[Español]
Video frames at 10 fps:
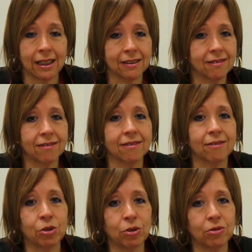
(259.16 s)
a las
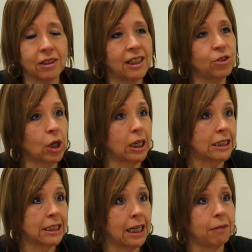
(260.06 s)
ingreso a las
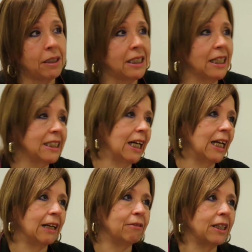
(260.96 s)
7 de la mañana ya
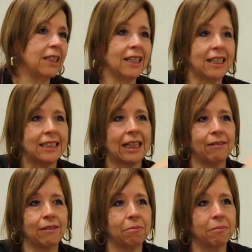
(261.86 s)
la veía que
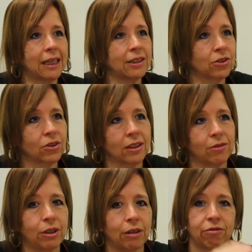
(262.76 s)
estaba en brazos mm. de
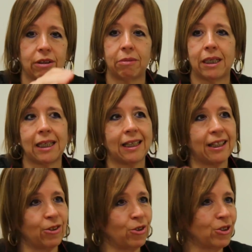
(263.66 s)
una enfermera,
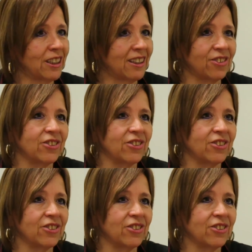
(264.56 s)
de otra, de